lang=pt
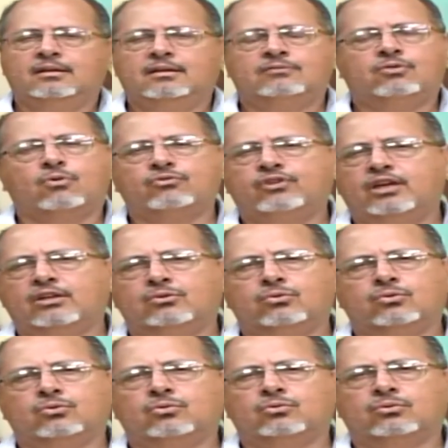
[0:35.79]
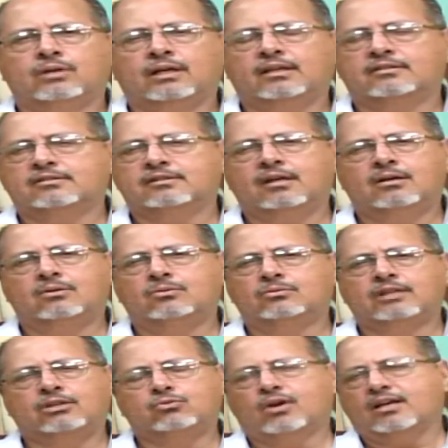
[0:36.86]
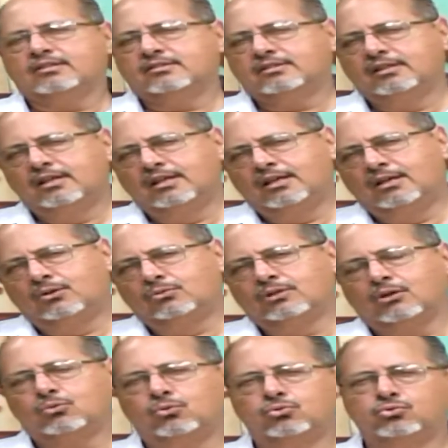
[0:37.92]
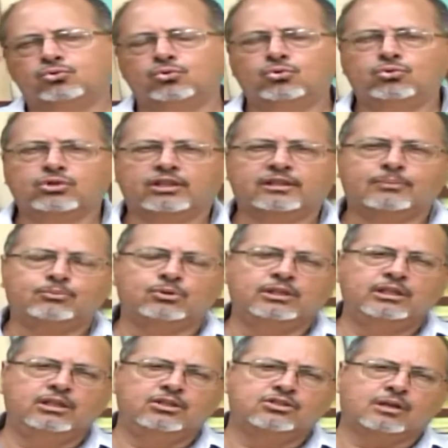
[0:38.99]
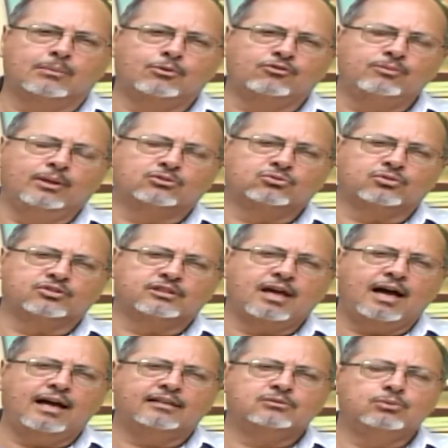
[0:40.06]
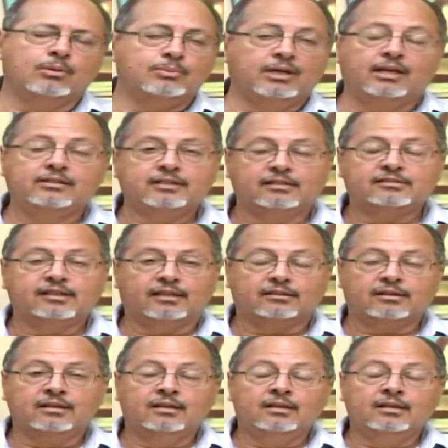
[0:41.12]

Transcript: envolvendo a questão da educação, da cultura, da política, movimentos sociais, meio ambiente, etc.